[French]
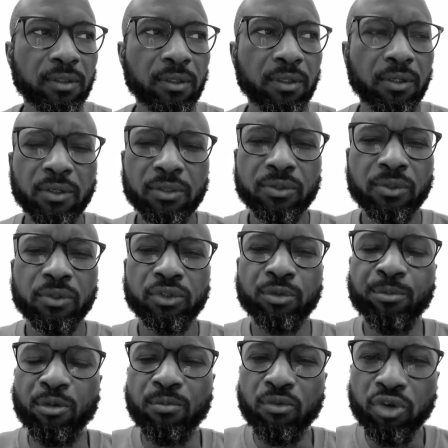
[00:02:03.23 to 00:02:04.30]
lorsque je
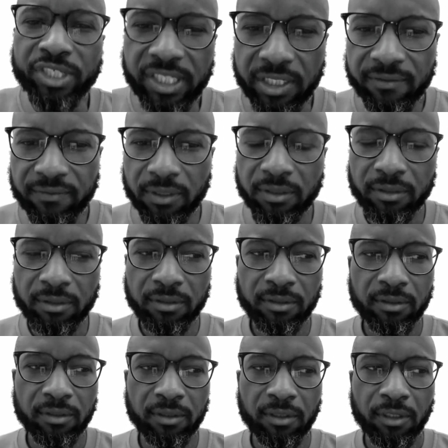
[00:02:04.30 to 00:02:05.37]
me motive
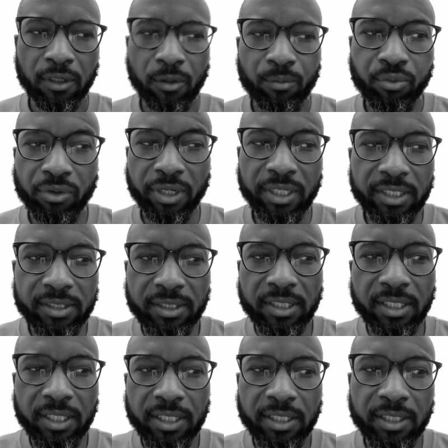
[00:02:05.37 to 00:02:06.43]
pour
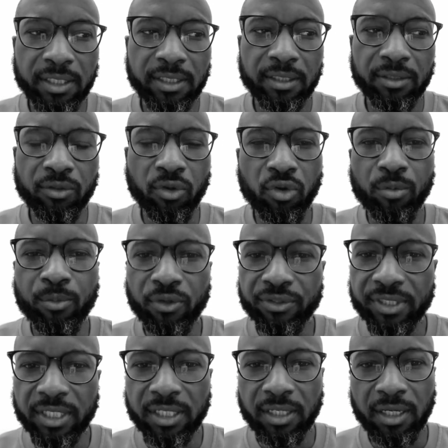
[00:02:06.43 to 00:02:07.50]
essayer de
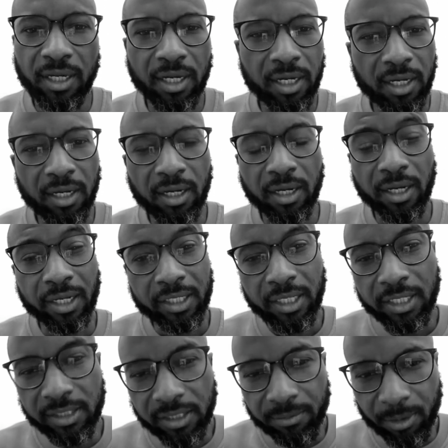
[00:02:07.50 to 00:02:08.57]
commencer à
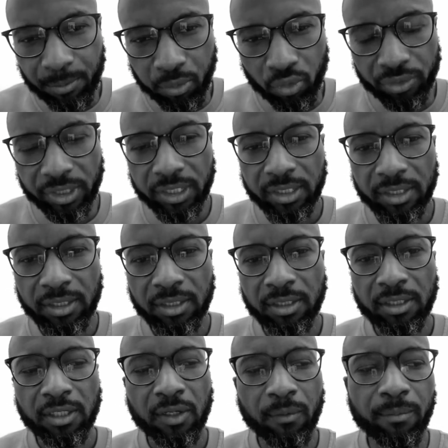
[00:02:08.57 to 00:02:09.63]
réaliser mes projets,
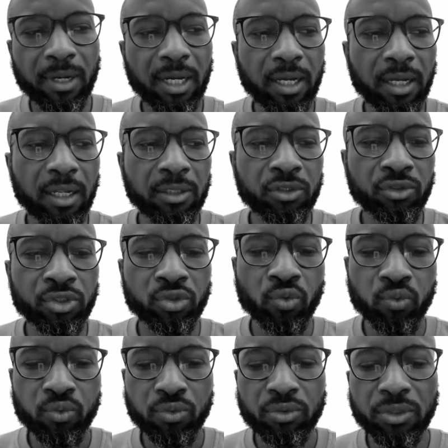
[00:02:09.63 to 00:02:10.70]
bah, du
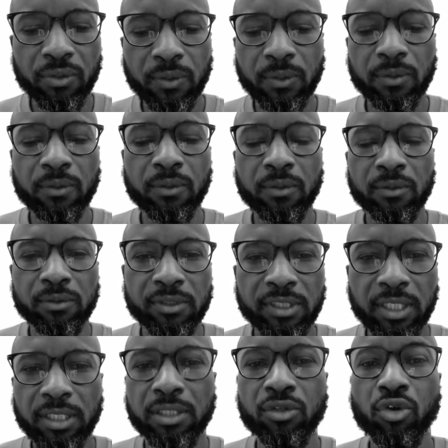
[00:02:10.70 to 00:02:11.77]
tout, euh,
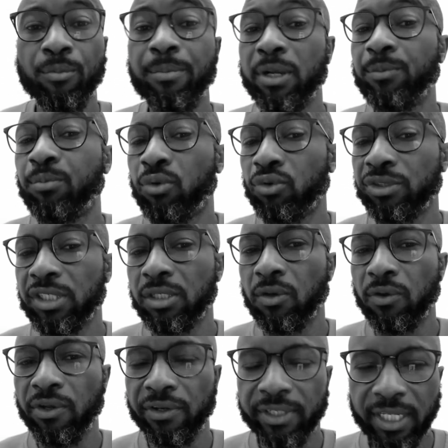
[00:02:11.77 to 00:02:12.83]
ceux qui n'ont pas de projet dans
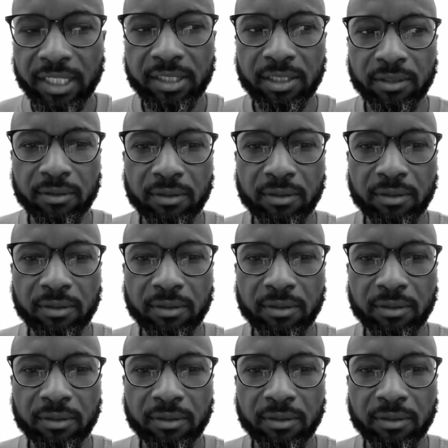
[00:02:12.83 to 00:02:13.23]
leur tête,